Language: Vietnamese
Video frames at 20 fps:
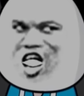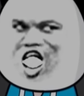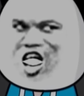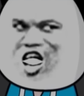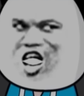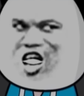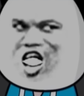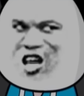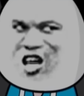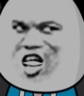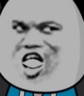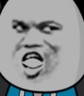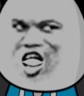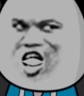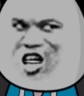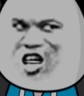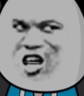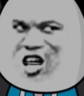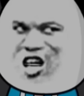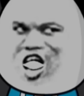Một Tôn Hoa
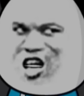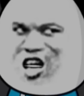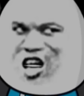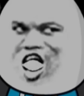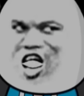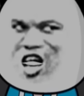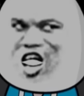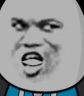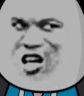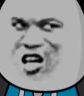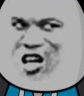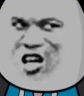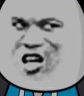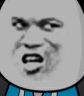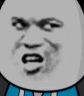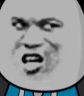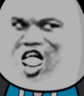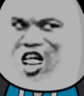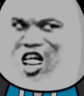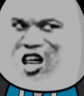Văn còn sống khác,
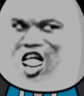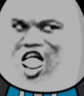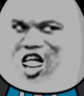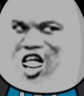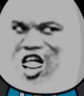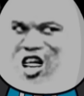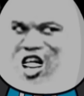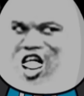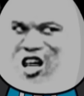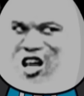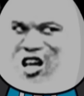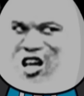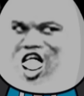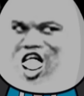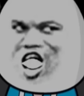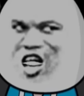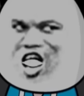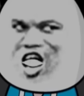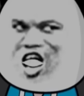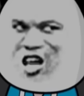liệu cậu ta có tìm
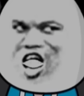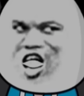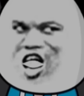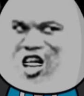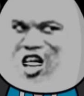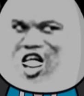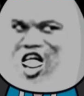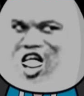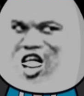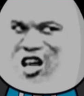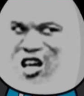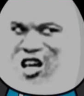tôi trả thù không?